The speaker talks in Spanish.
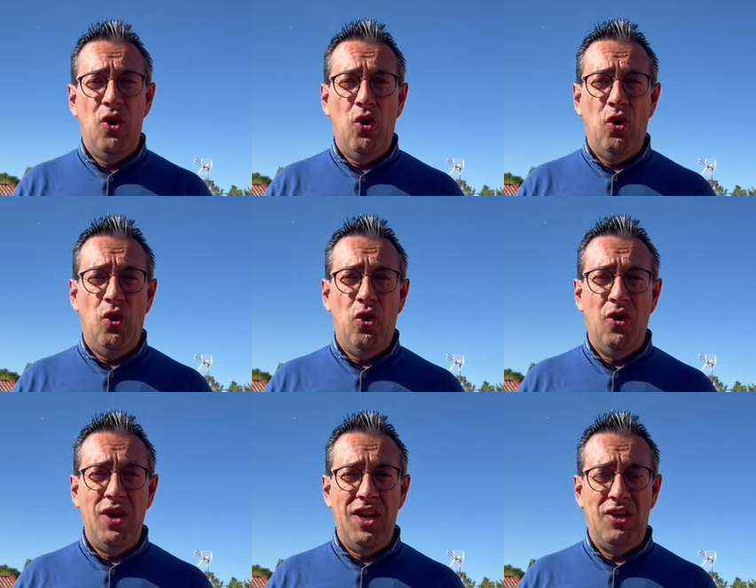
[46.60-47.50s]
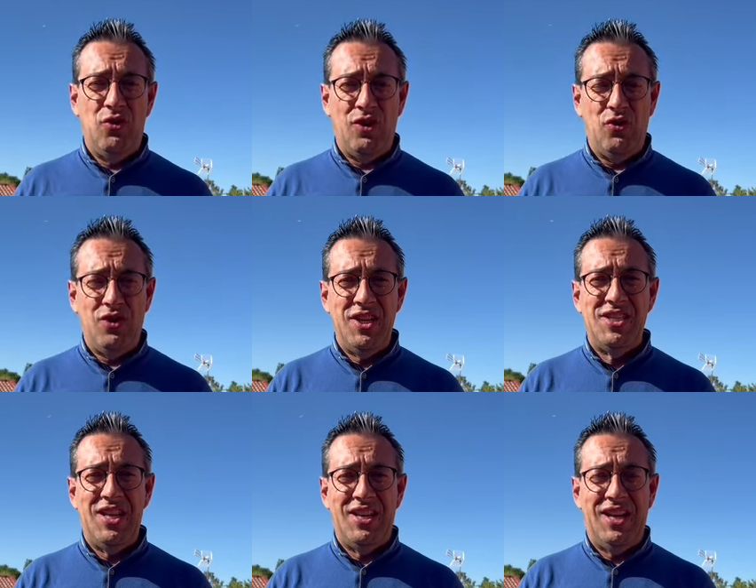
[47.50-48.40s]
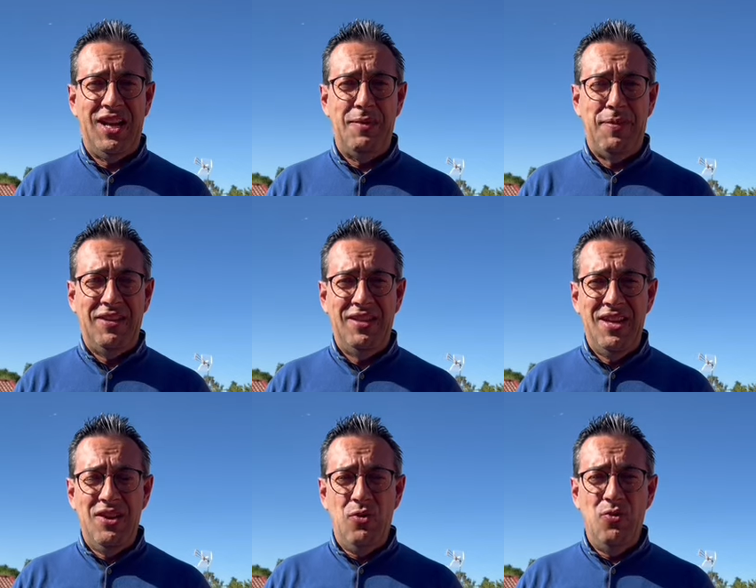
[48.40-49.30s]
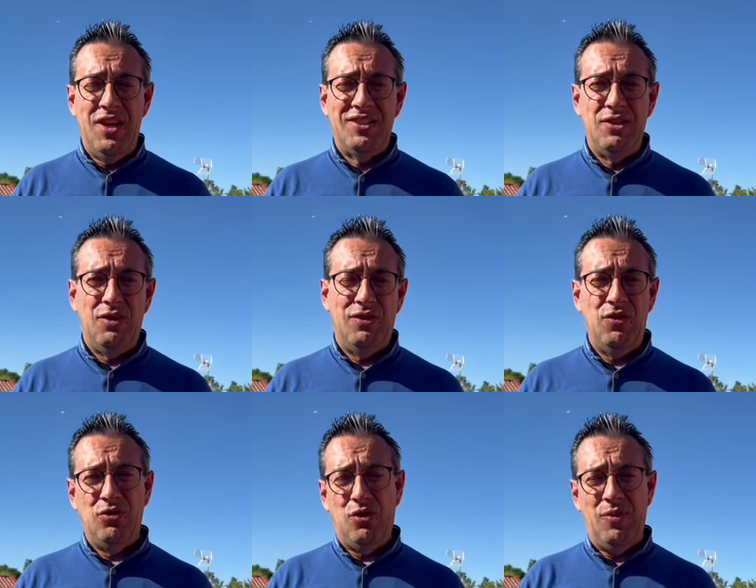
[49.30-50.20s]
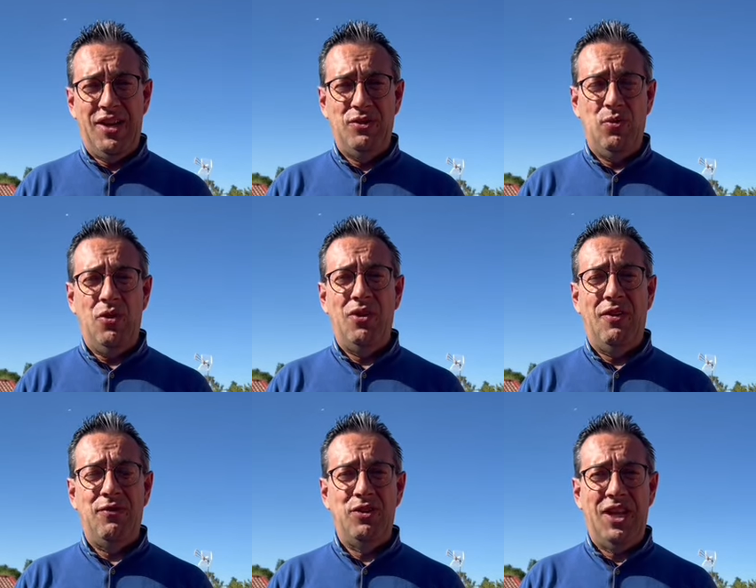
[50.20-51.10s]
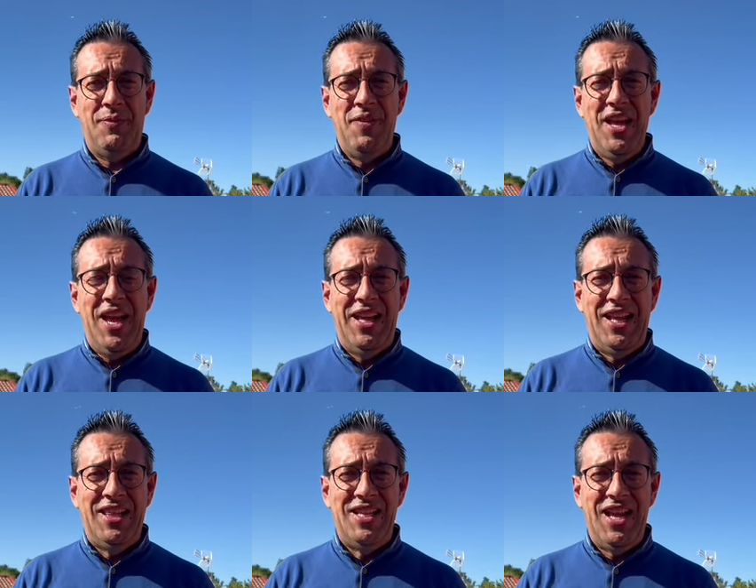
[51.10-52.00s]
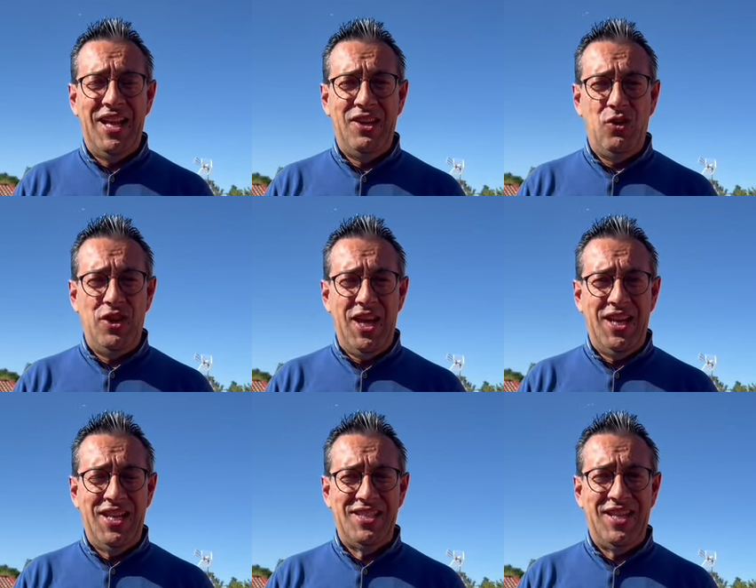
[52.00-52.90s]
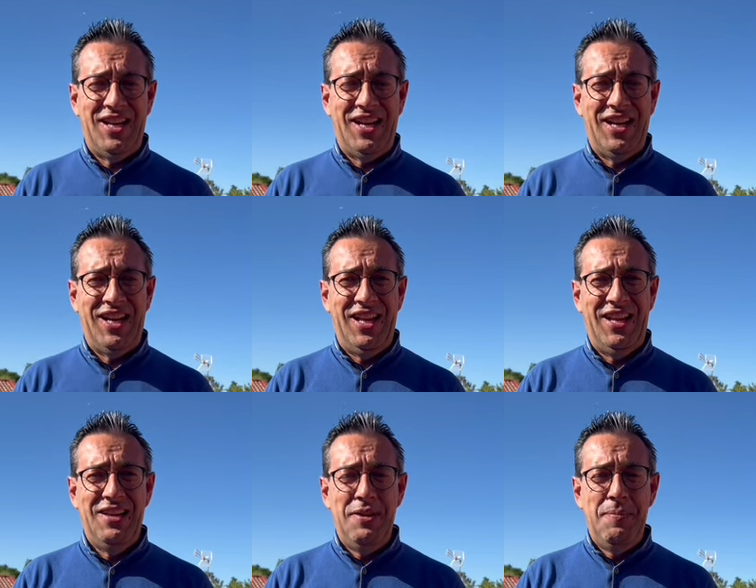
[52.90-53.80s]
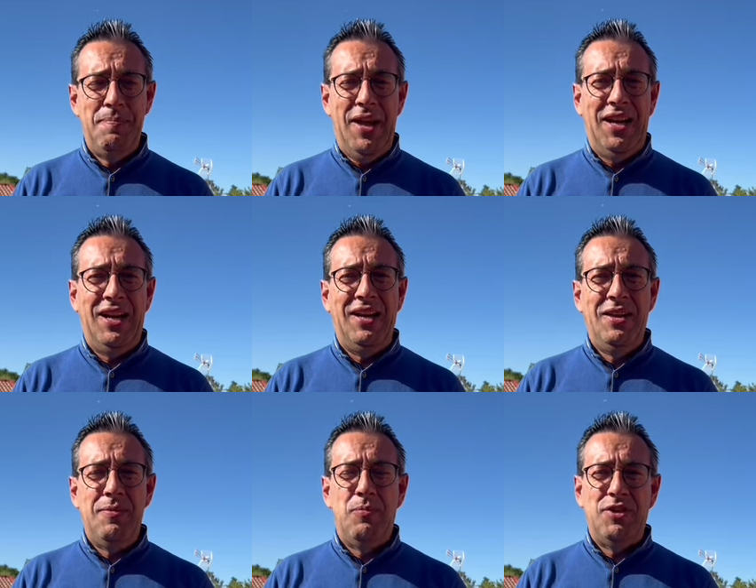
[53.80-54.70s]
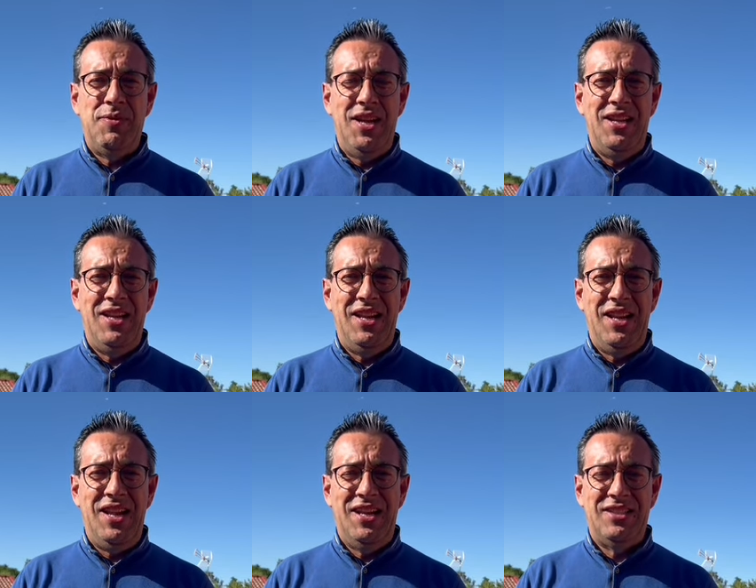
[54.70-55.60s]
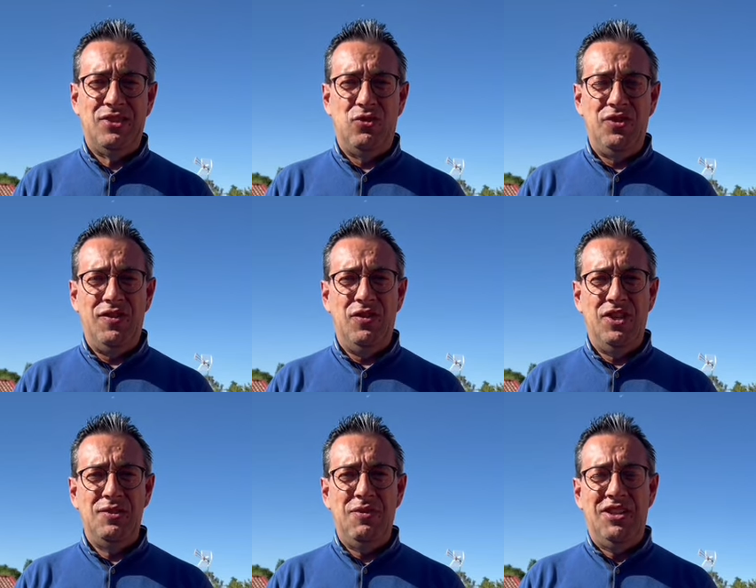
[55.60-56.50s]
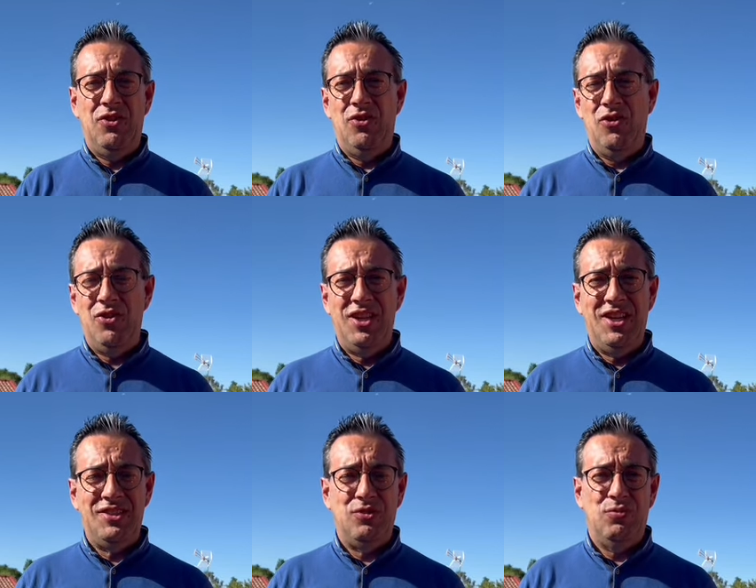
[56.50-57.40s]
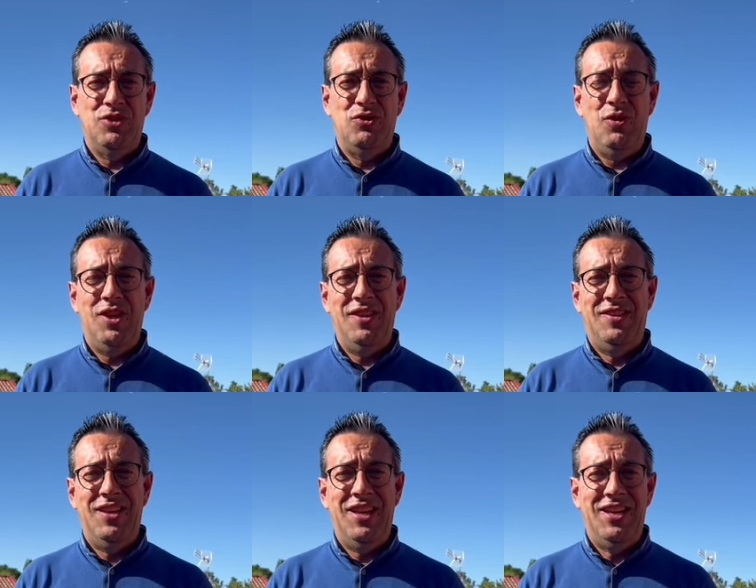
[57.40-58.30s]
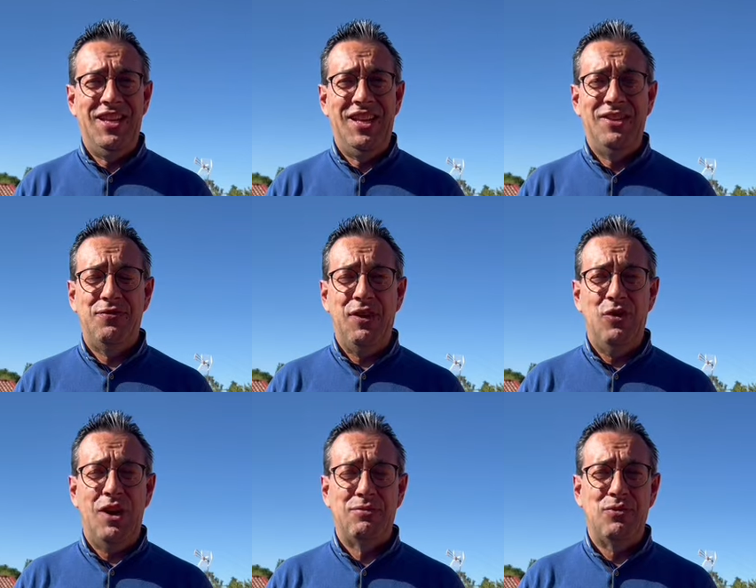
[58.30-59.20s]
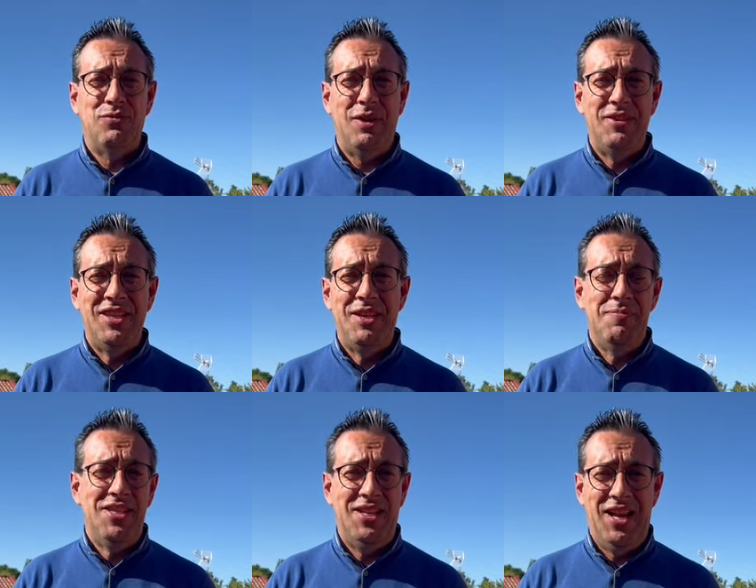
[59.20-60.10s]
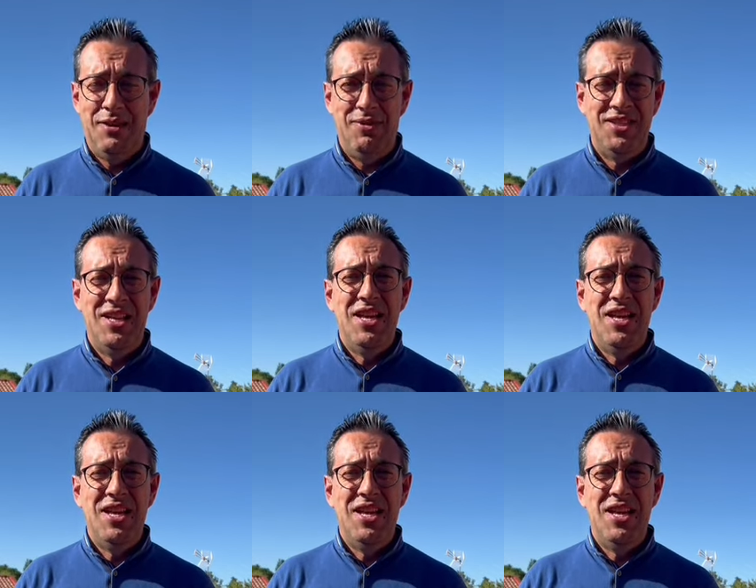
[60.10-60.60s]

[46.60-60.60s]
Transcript: o el corredor Richard Carapaz, una situación como la que tuvieron que afrontar en el día de hoy en esta carrera belga. Pues bien, las condiciones meteorológicas, como se suele decir en inglés, fueron absolutamente miserables,